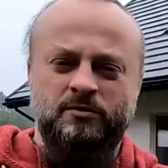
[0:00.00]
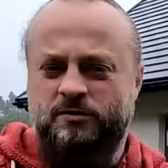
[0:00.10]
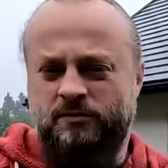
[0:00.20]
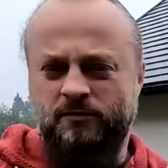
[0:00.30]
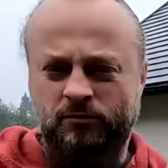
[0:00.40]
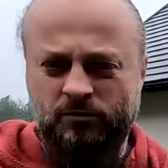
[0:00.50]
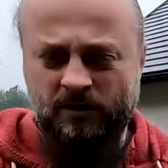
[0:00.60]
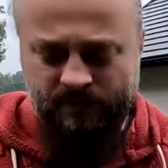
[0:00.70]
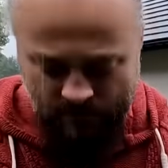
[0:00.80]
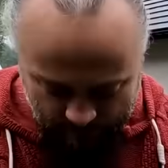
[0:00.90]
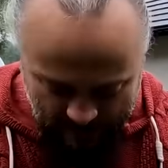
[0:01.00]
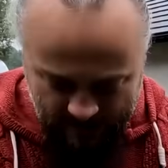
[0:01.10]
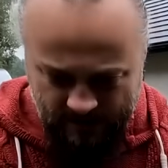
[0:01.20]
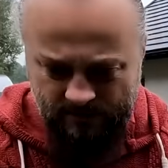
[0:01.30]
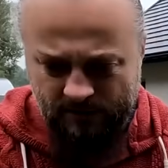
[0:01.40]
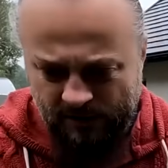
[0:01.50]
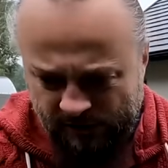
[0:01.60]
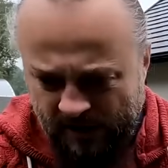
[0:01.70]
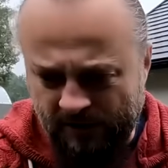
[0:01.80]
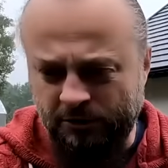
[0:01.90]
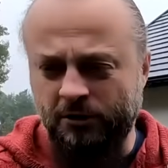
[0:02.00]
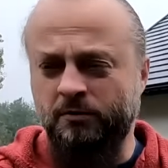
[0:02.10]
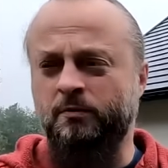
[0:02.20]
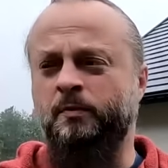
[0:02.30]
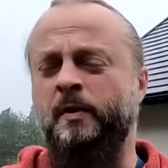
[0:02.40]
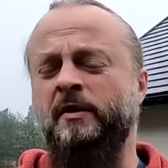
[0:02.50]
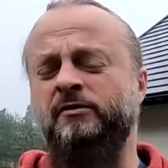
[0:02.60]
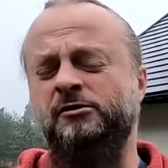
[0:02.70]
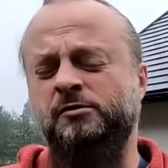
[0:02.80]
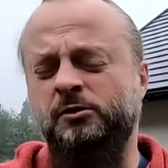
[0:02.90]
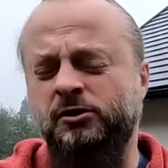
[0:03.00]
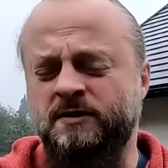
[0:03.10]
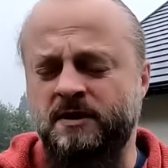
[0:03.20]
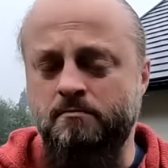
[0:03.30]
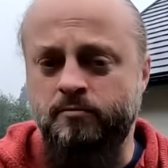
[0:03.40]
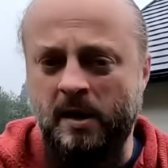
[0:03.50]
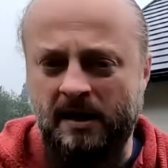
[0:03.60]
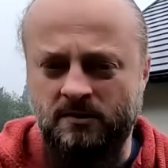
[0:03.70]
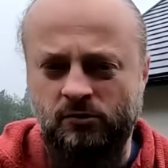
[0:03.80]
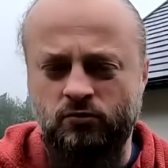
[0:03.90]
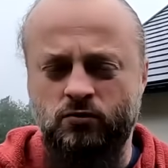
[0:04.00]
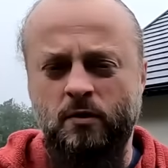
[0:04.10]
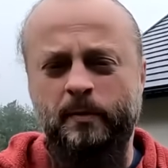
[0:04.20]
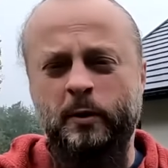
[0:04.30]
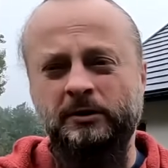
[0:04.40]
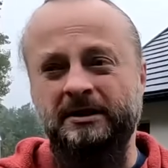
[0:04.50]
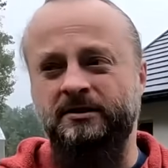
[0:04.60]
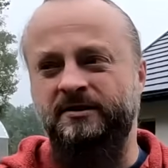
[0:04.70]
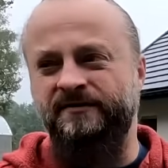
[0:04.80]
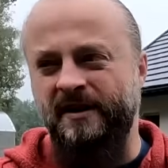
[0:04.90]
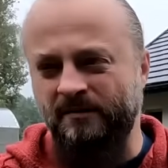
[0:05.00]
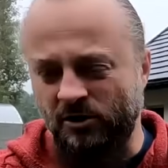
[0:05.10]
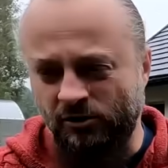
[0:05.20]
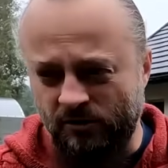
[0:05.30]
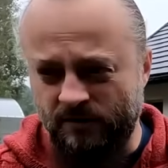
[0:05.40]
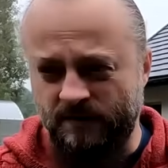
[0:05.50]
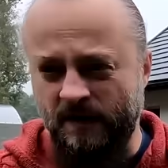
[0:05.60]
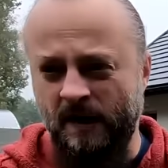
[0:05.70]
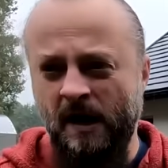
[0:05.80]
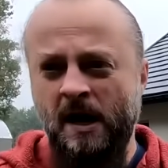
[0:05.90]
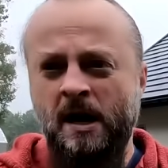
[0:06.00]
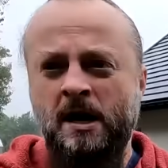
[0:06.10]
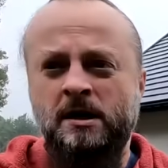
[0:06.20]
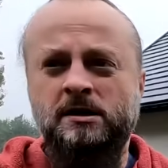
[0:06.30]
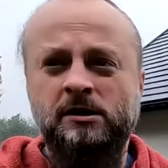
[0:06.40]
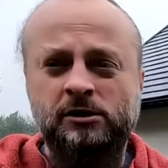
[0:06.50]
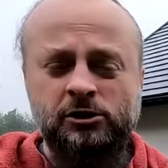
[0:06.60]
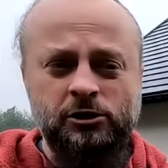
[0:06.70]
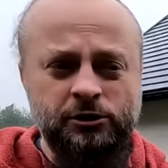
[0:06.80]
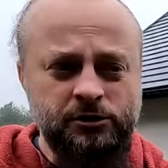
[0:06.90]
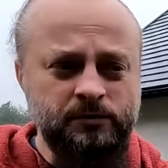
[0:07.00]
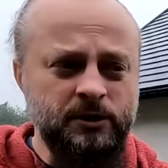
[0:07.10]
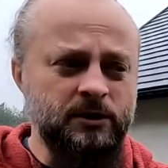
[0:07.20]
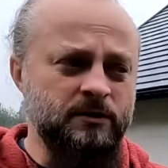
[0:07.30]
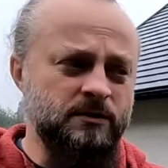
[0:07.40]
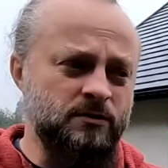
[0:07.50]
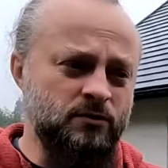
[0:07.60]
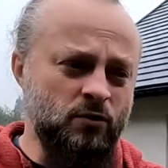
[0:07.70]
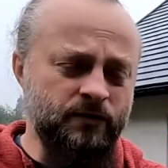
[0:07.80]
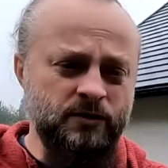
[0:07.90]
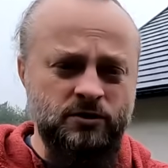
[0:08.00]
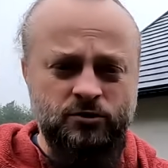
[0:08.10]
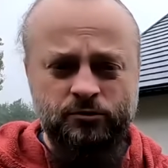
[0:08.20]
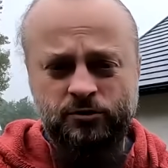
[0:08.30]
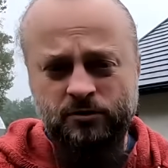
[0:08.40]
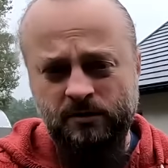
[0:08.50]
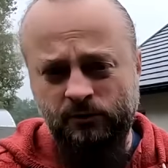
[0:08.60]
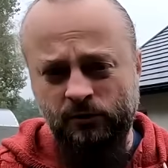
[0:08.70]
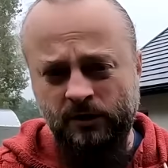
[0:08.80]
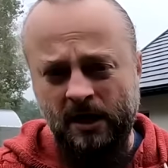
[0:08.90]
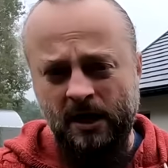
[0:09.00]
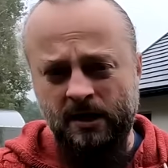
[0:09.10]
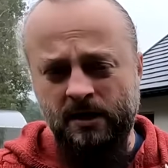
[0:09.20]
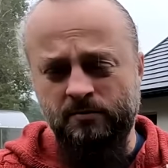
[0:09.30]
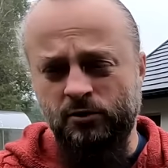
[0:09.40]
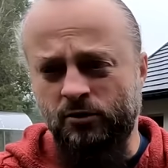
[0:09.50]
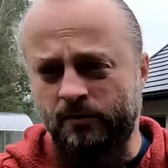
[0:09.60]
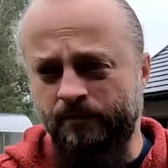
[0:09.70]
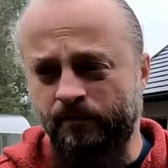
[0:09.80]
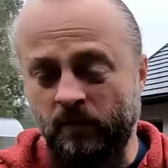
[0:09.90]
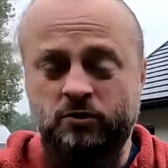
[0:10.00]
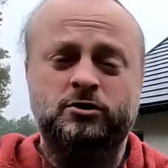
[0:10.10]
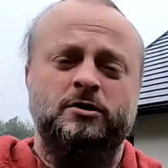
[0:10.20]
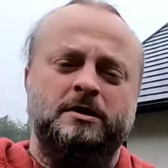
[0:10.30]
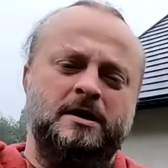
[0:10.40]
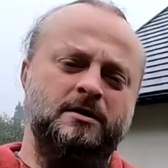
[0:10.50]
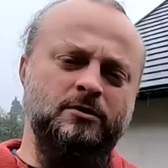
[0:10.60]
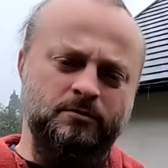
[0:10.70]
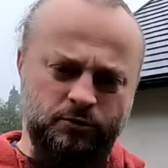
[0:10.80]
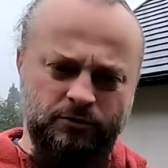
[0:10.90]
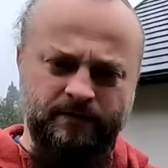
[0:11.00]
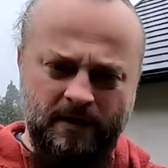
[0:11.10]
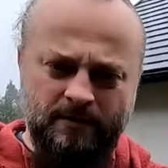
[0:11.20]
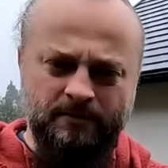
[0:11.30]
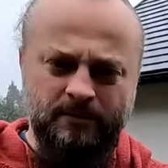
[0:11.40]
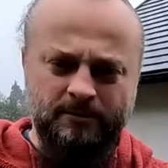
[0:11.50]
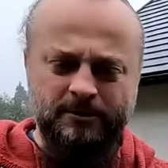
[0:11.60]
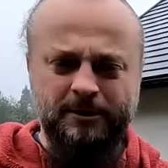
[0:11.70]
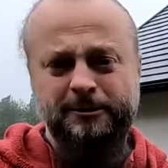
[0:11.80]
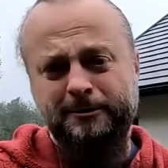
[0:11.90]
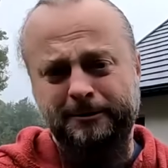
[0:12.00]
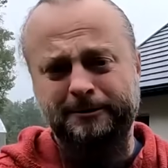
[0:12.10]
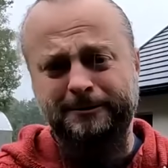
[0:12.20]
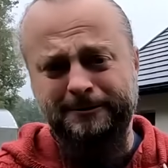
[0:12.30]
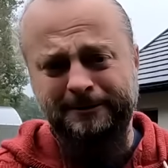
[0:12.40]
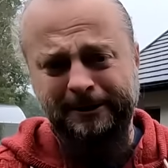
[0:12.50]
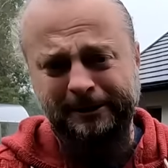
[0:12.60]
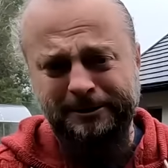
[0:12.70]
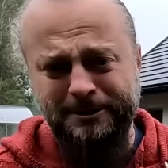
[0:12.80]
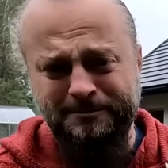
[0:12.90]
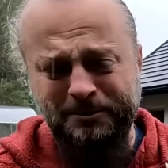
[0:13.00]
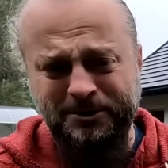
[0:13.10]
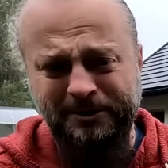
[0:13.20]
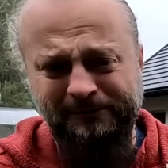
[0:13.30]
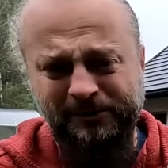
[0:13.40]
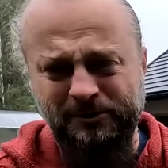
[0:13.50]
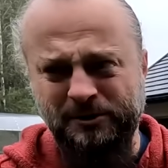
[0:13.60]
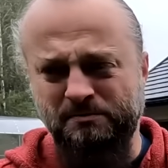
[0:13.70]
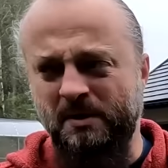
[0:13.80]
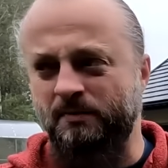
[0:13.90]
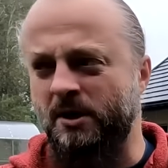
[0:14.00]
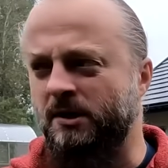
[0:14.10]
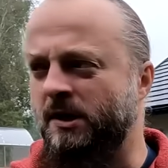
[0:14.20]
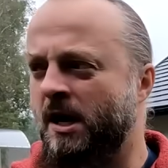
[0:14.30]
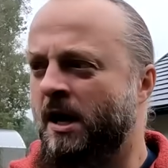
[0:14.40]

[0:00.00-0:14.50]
już tutaj formalnie mieszkać. Bawiliśmy się z tym bardzo długo, ponad dwa miesiące jeździliśmy. Głównie zrzuciłem to na Agę, bo no sorry, ja dom budowałem, niech e, ona też pozałatwia chociaż papiery,